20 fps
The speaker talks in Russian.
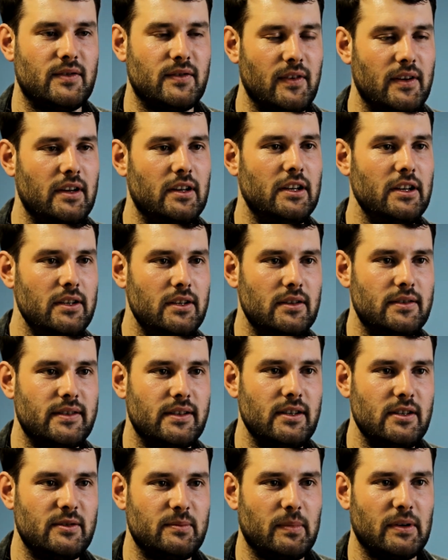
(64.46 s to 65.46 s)
свои
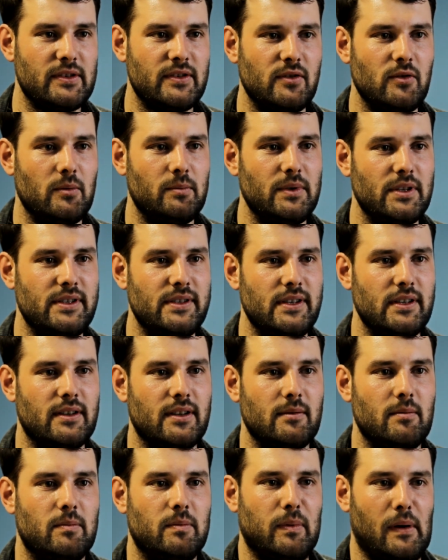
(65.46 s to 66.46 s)
лидерские способности,
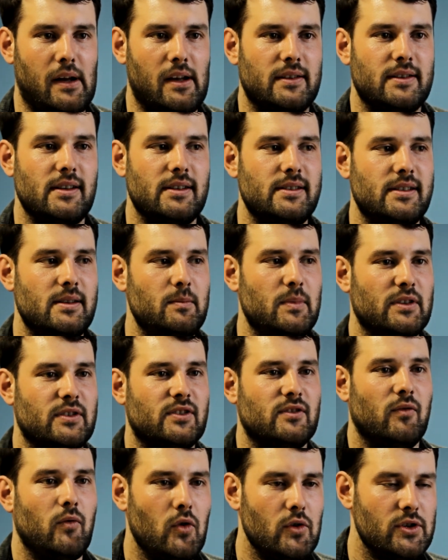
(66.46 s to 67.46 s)
это показать себя с
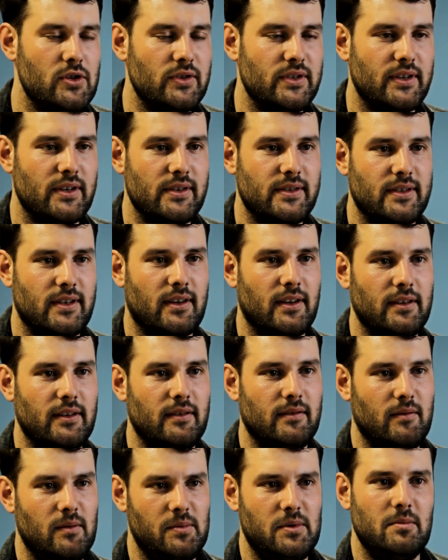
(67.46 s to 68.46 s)
творческой
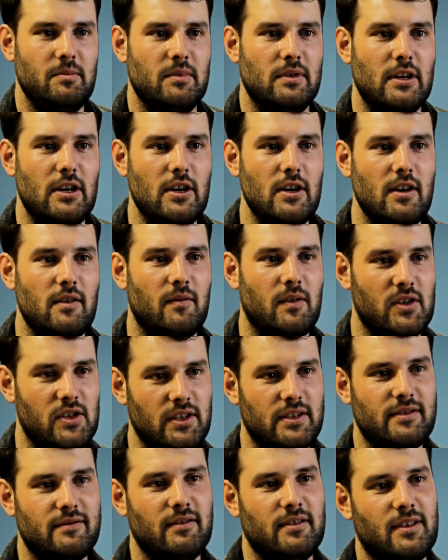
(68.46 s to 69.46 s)
стороны. В общем,
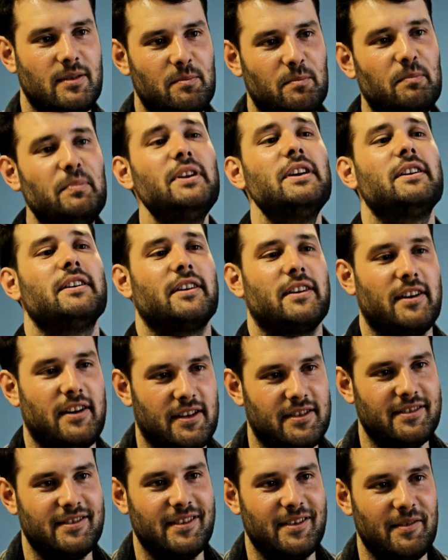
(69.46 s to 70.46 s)
вожатство это
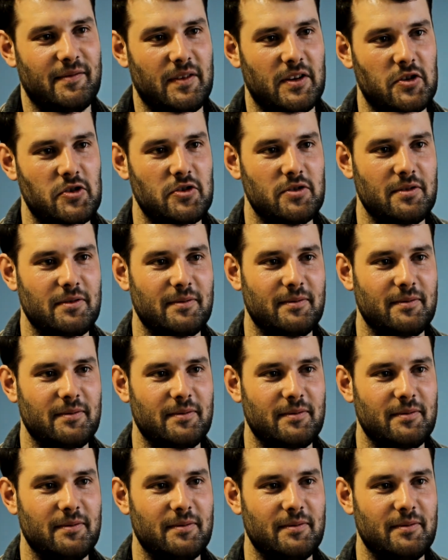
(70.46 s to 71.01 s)
прекрасная вещь.